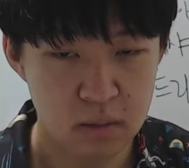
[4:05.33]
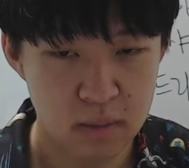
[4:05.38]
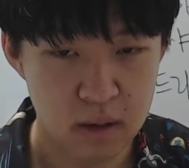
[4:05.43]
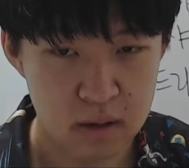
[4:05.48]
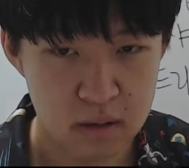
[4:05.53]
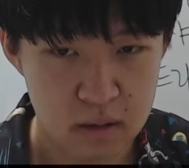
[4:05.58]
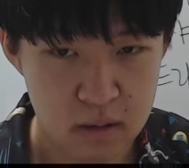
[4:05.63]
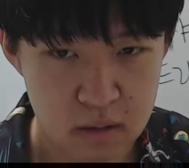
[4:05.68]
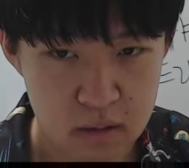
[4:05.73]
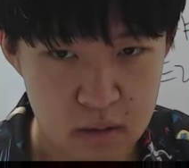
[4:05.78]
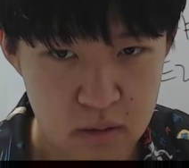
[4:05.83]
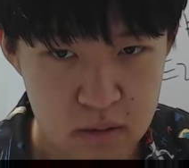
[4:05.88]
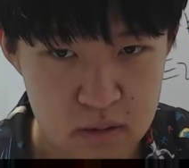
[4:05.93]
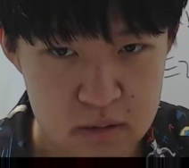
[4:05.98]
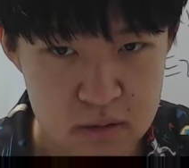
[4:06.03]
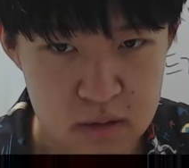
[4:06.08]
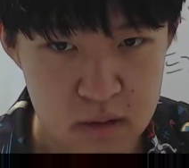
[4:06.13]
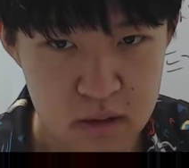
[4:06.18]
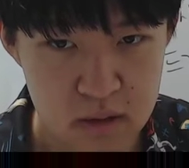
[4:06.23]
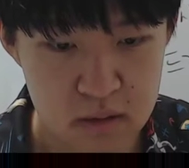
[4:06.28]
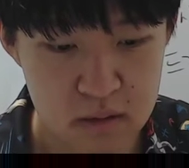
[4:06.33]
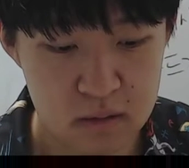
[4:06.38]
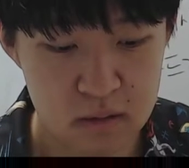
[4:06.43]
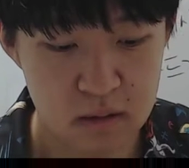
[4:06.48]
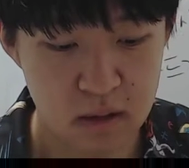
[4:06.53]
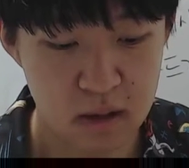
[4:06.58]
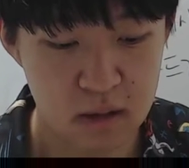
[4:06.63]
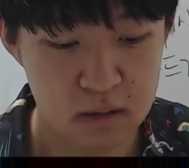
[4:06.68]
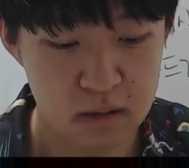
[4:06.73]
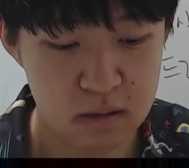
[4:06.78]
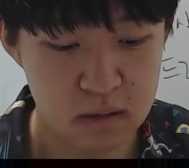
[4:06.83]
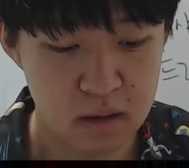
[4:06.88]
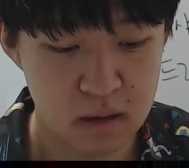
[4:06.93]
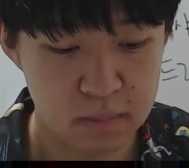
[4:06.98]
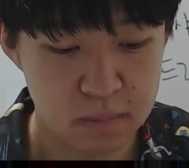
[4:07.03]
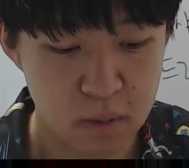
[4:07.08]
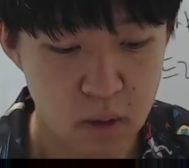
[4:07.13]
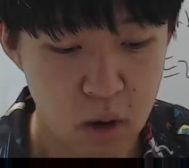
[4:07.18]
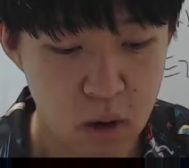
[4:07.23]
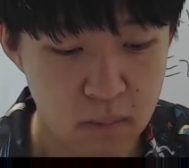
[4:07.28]
열반의 경지에 이른다
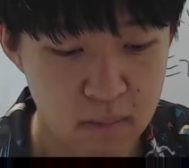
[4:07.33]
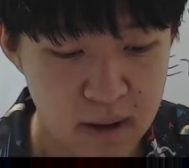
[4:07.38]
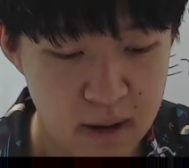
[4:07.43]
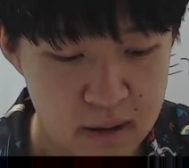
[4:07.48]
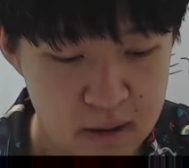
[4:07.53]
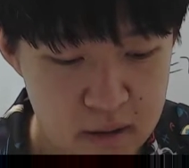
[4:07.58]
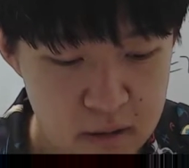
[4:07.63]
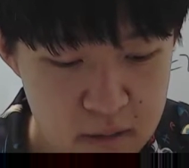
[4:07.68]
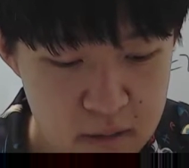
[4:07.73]
하는데 범하